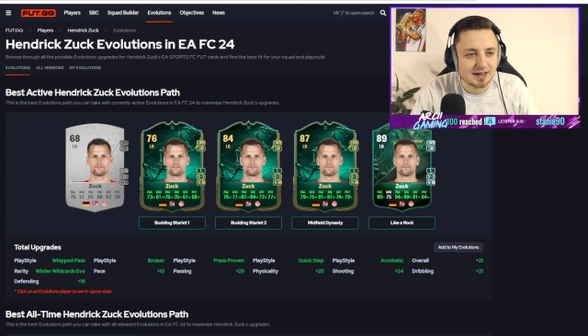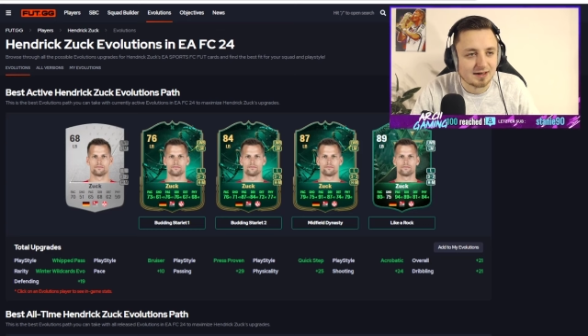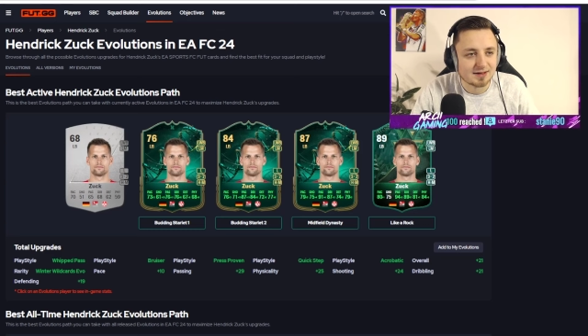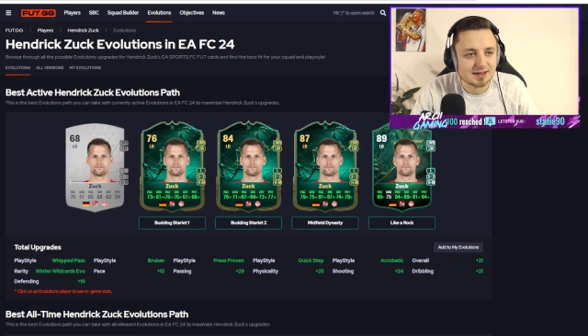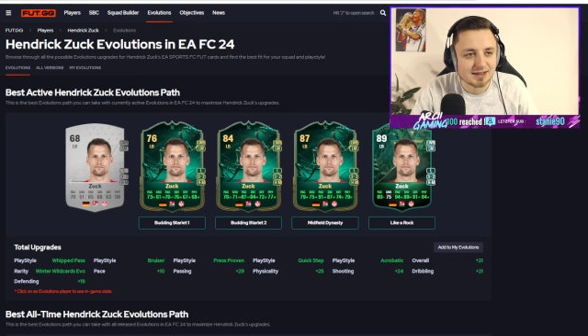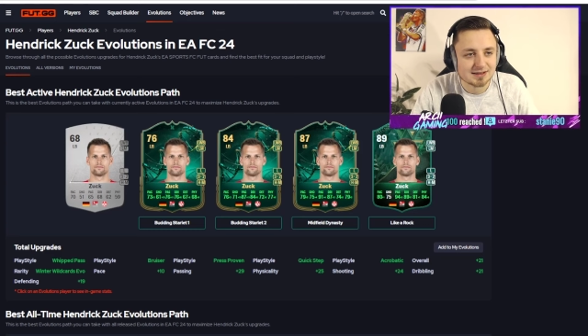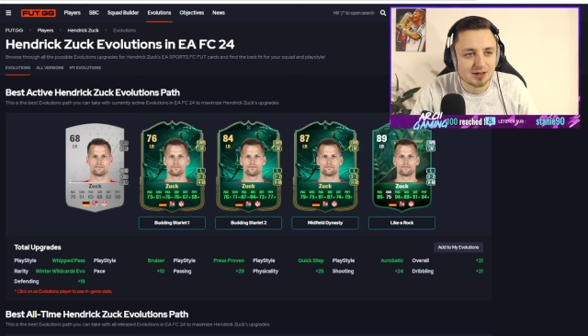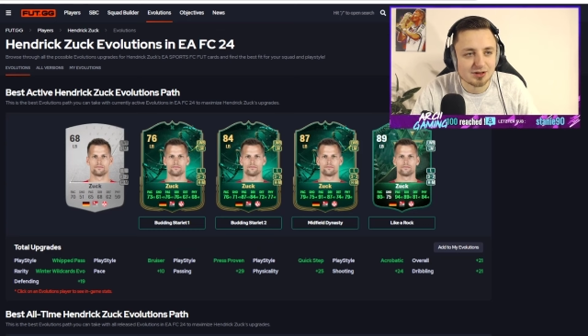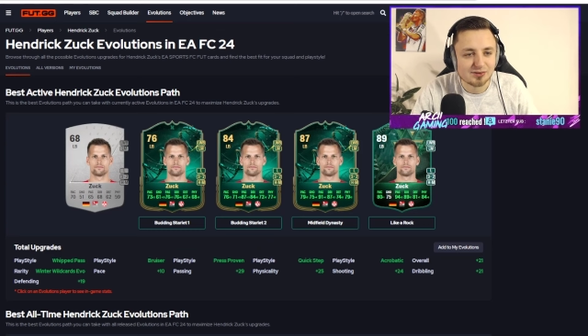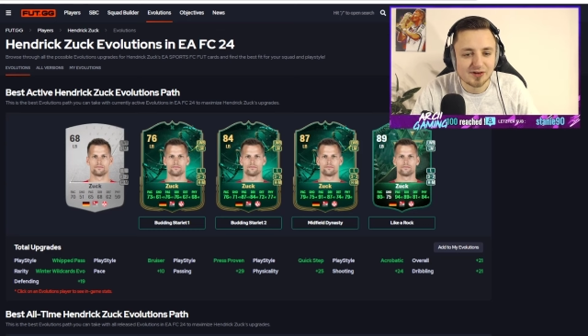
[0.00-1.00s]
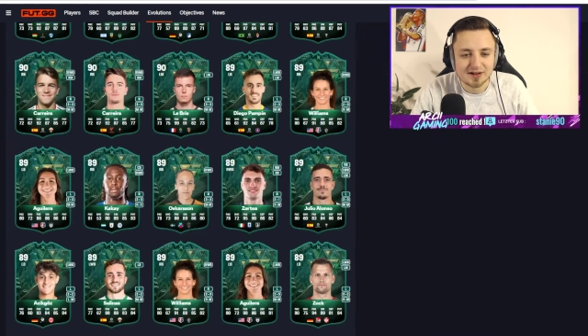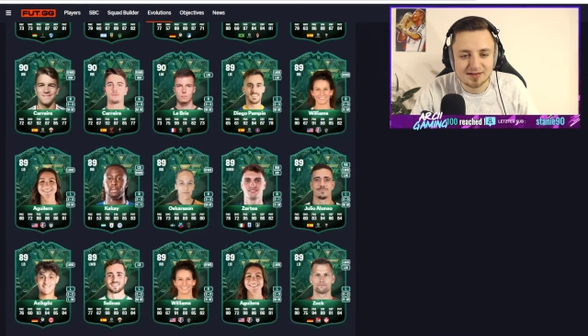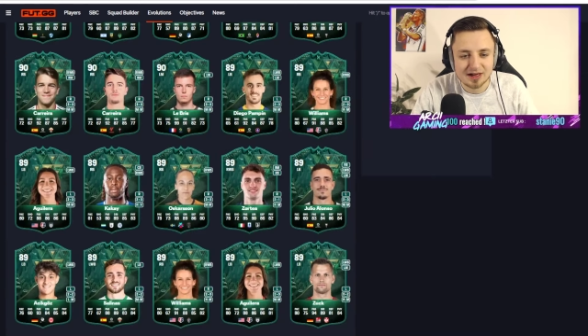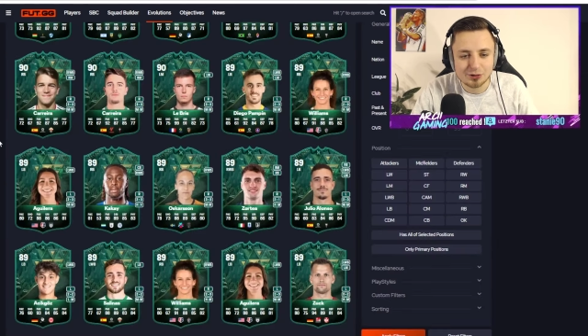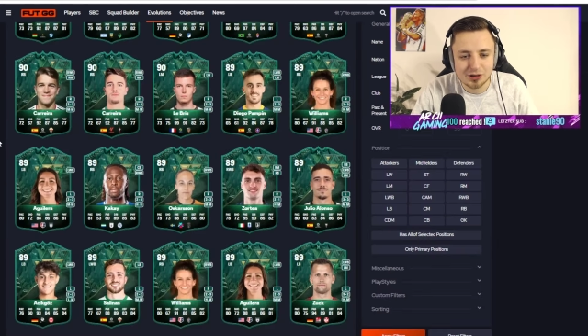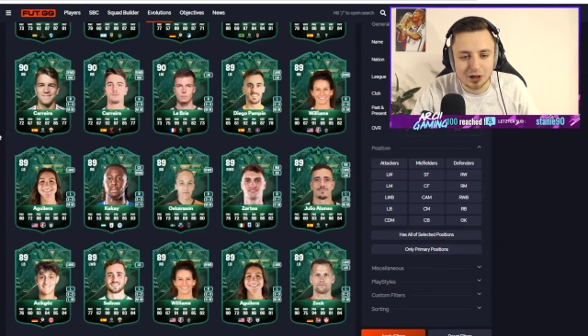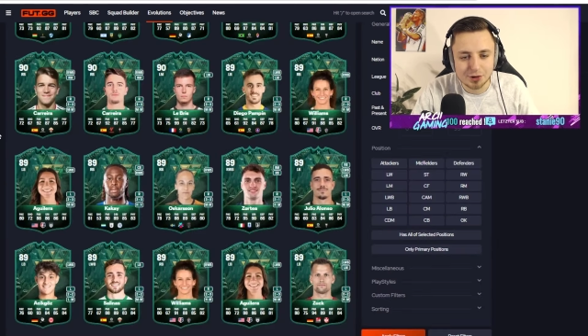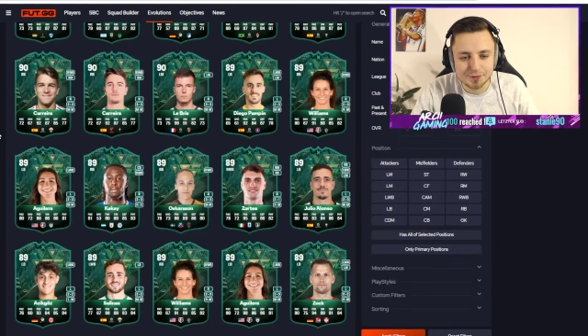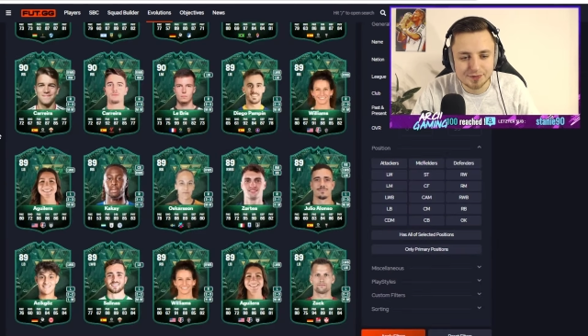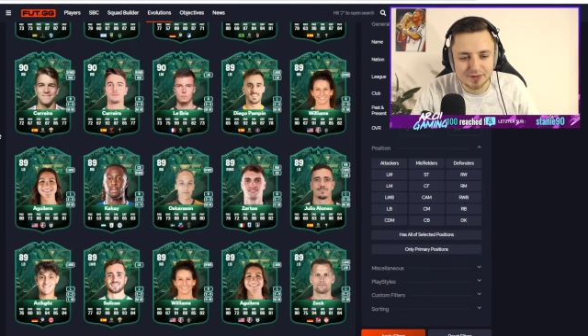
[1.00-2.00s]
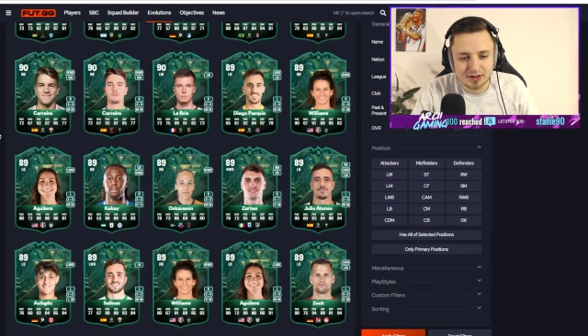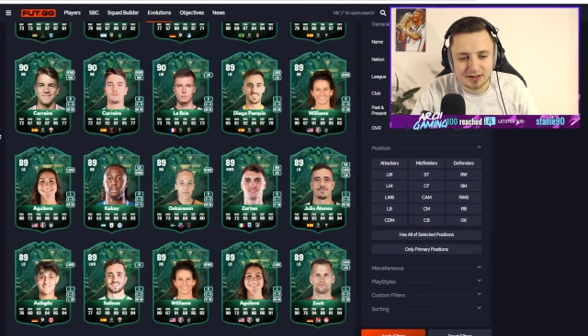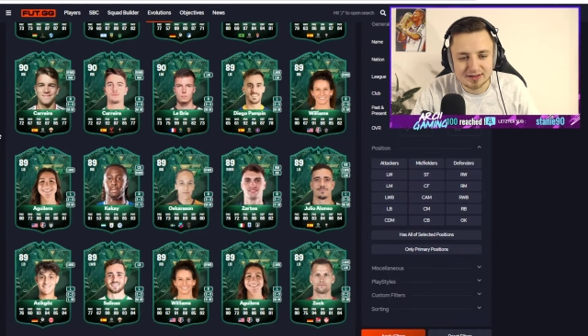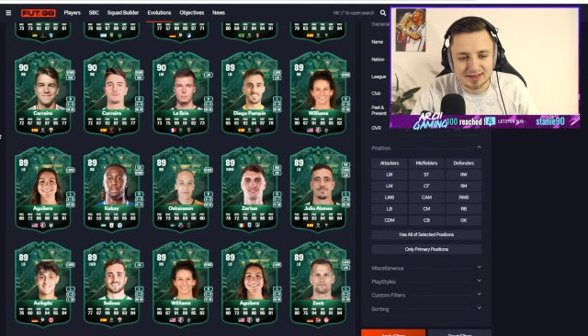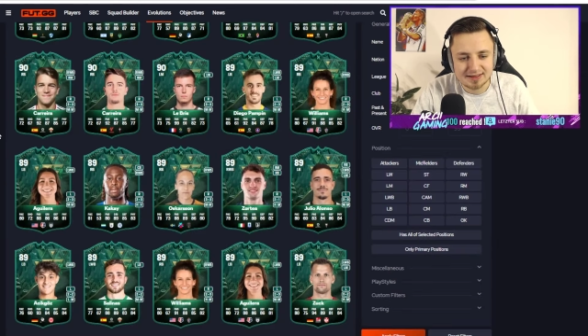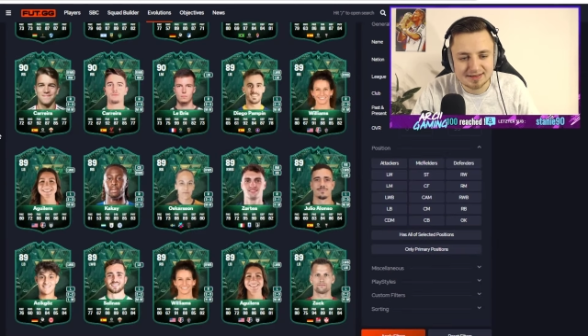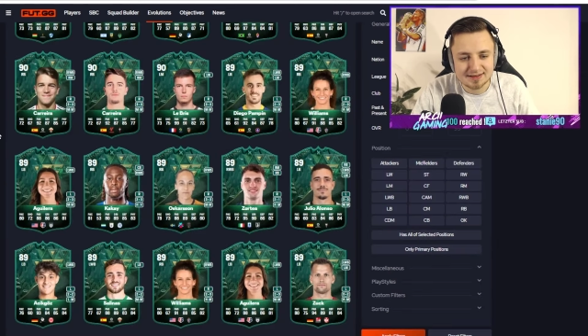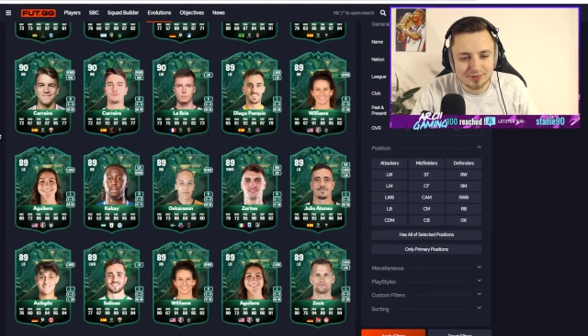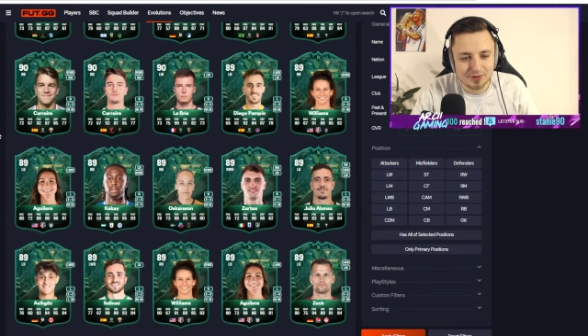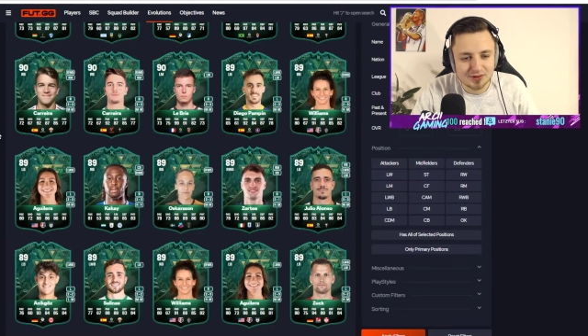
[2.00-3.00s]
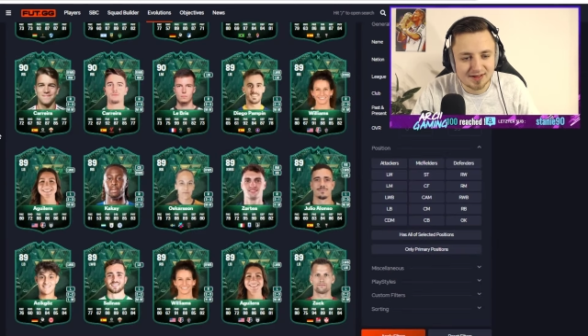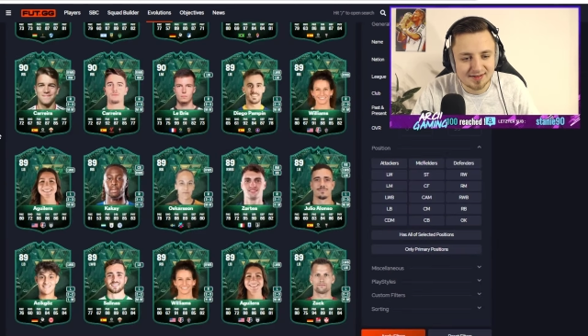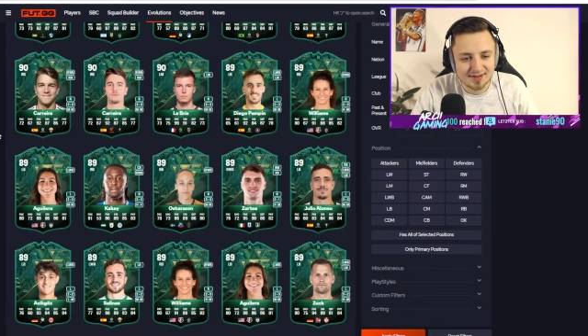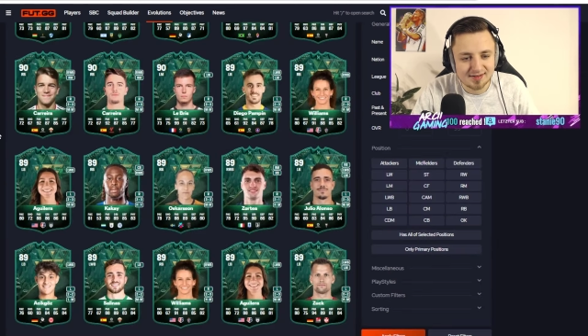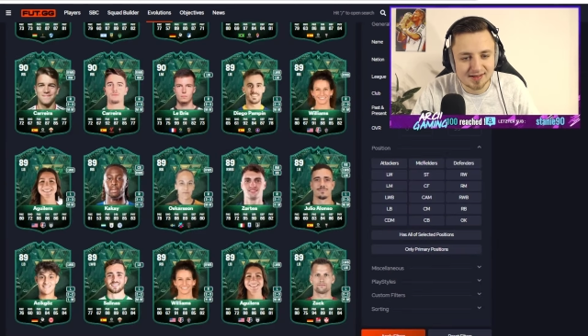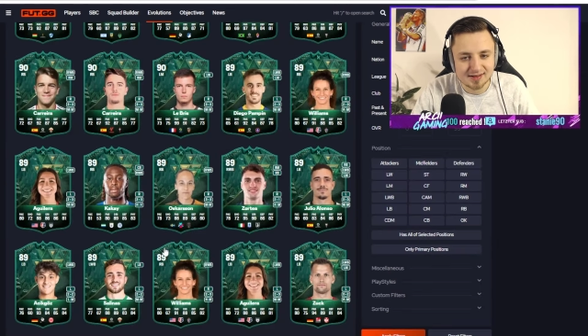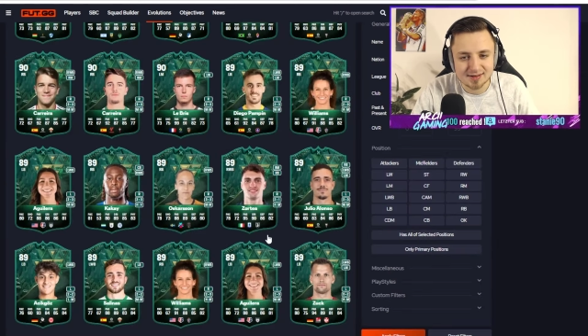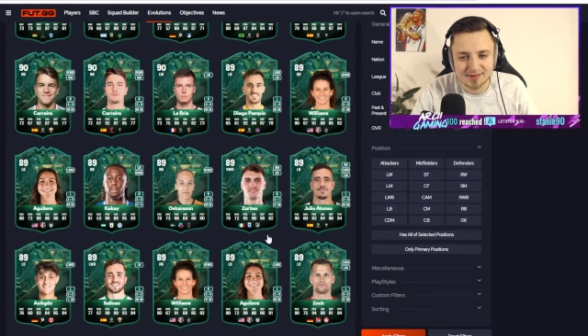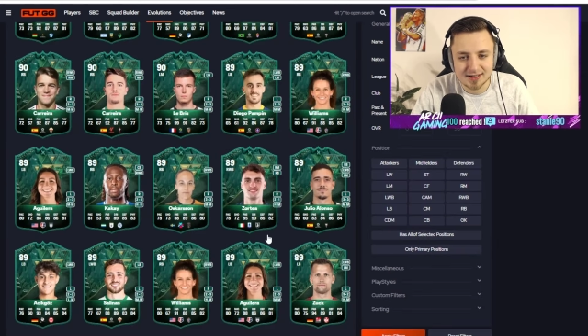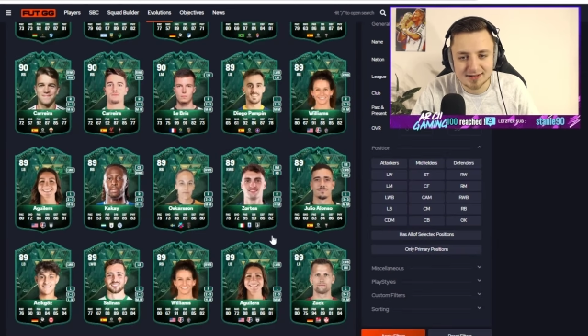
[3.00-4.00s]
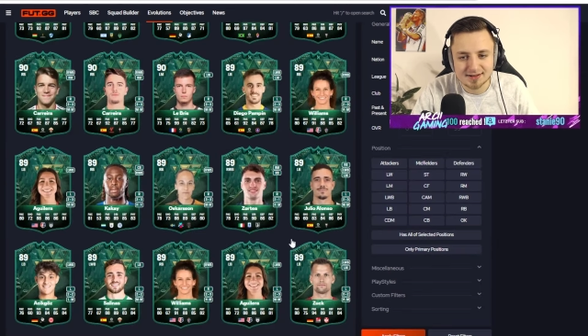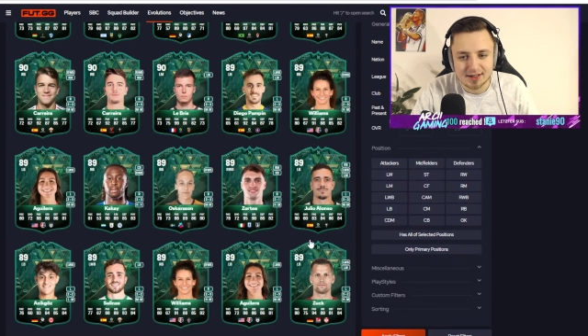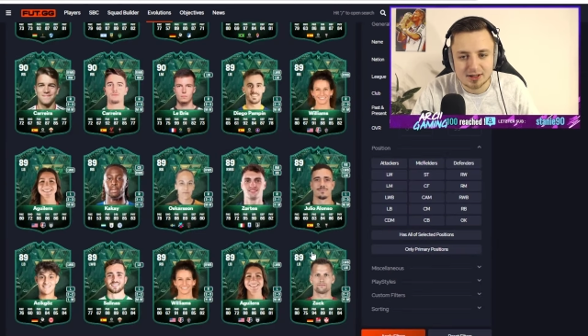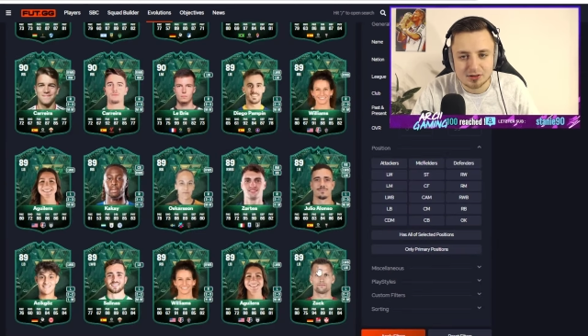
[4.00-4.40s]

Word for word: hier, Kaiserslautern-Fans, Augen auf, äh, das wird sehr, sehr interessant.